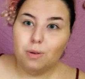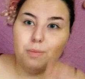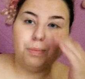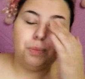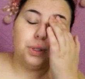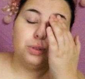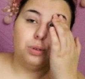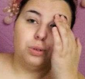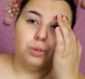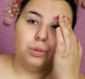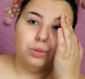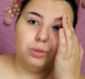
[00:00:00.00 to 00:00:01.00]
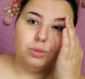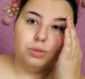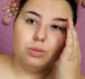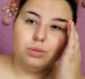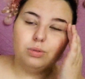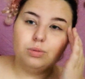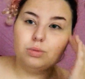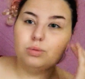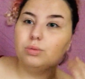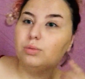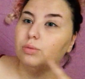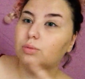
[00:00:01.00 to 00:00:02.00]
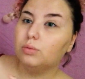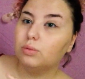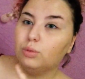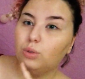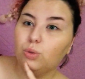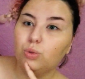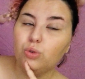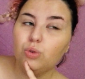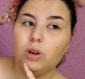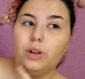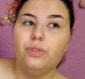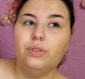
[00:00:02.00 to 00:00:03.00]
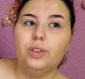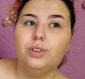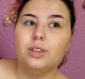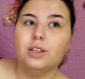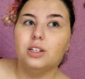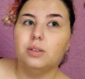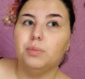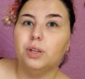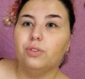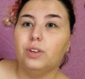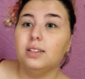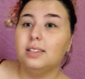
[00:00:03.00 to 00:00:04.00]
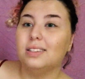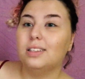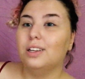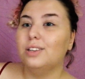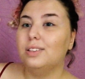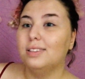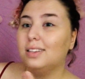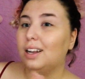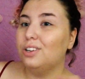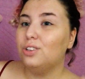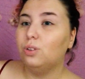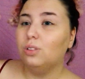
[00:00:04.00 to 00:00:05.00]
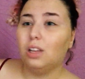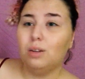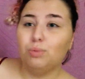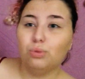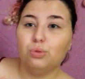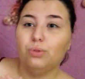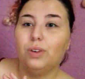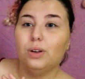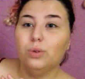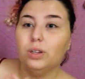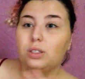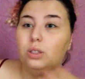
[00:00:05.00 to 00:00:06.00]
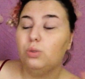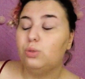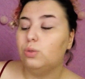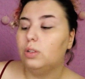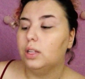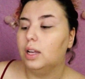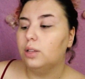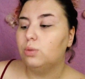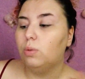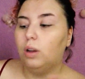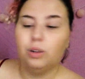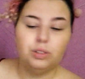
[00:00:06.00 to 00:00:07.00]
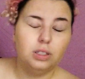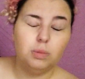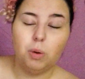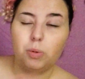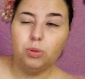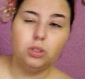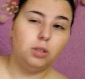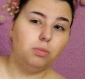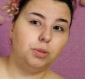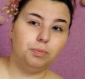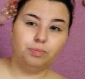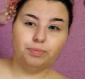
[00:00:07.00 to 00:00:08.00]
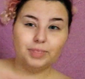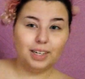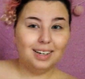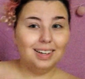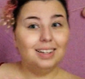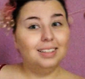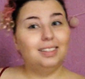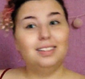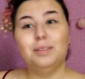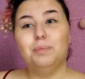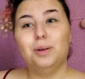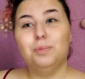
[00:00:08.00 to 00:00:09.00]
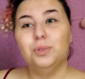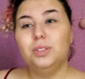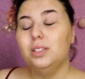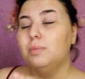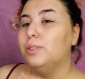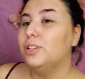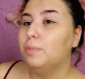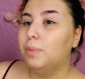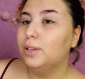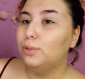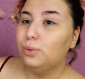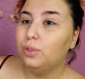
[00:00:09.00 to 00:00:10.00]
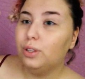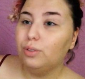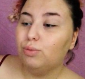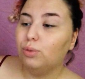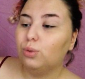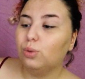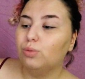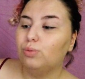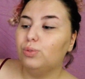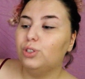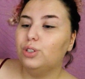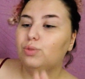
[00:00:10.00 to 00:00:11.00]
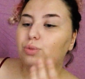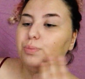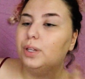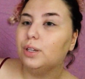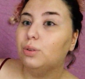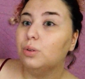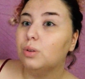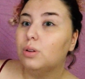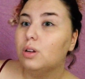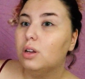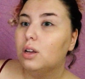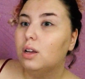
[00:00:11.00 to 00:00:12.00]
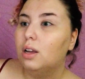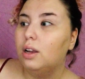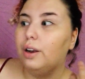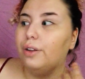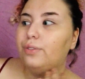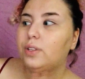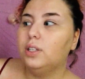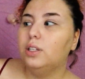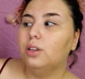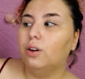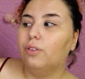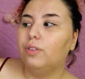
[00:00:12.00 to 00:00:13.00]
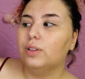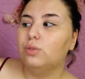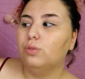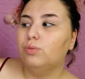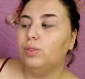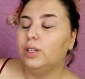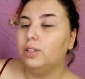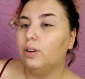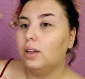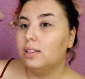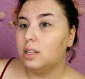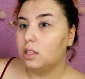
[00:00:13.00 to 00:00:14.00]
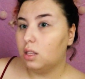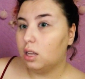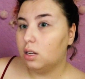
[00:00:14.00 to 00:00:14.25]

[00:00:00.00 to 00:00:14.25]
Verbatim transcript: que de nos jours, les filles, ce qu'elles aiment bien faire, c'est se clasher entre elles pour se valoriser aux yeux des garçons, alors ça c'est pas possible c'est pas possible. Je sais pas, soutenez-vous entre vous, dites-vous bien que la fille qui est en face de vous et qui aura cette tâche,